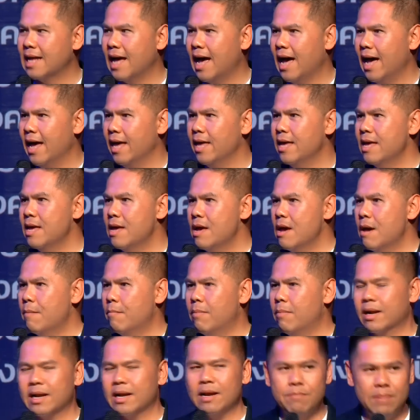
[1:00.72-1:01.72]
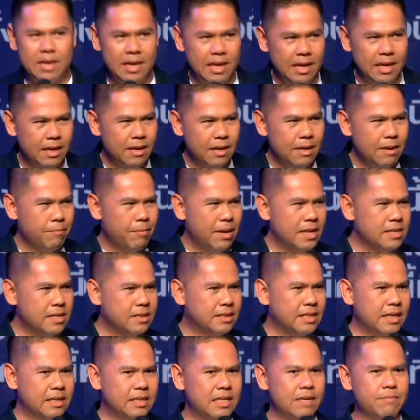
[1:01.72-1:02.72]
ยบารมีเป็น
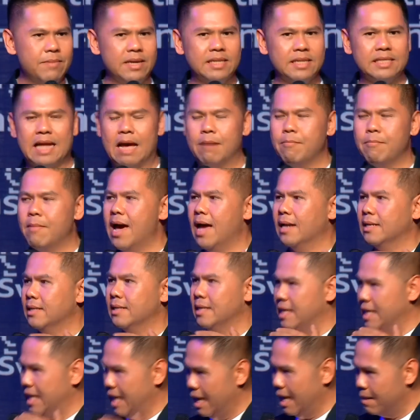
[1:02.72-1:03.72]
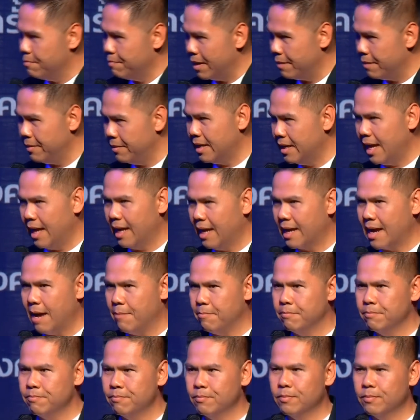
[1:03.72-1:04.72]
สิ่งที่ไม่สามารถเขียนเป็นพินัยกรรม
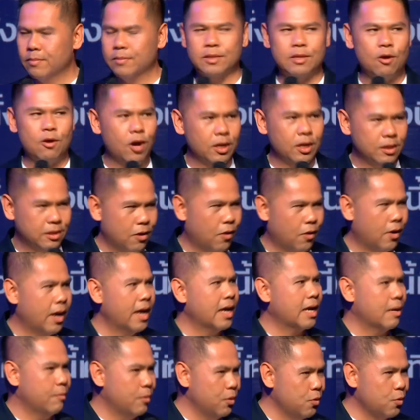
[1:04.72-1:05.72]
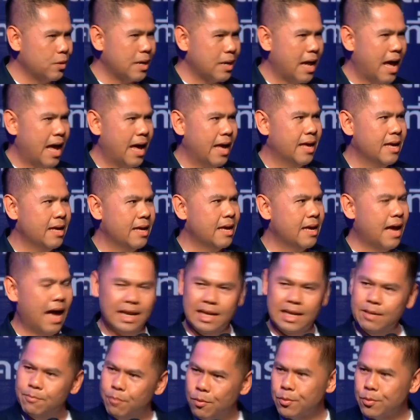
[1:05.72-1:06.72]
ทอดต่อให้กับลูกได้ อัน
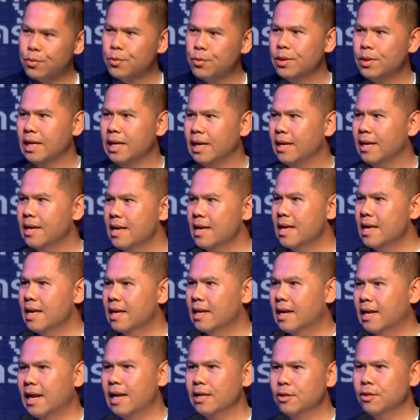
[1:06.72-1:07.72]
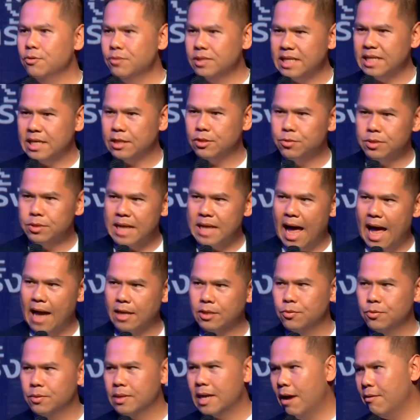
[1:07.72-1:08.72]
นี้ผมรู้ดี ดังนั้นทุกสิ่งทุกอย่างทุ
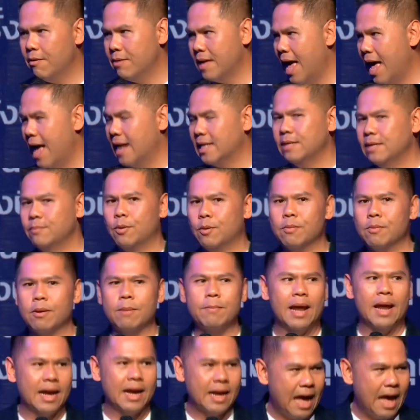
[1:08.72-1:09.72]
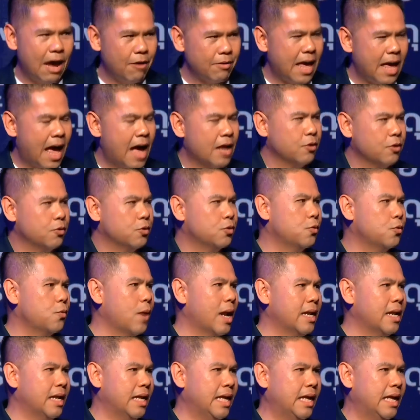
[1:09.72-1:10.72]
กก้าวย่างที่ผมกำลังก้าวย่างอยู่ทุกวัน
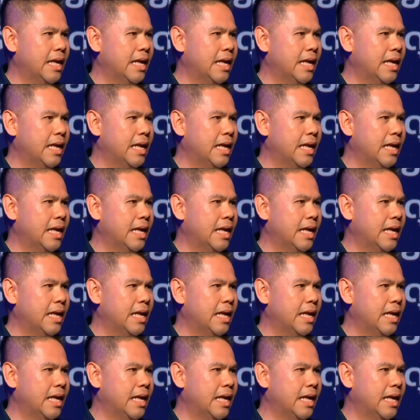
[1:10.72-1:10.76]
นี้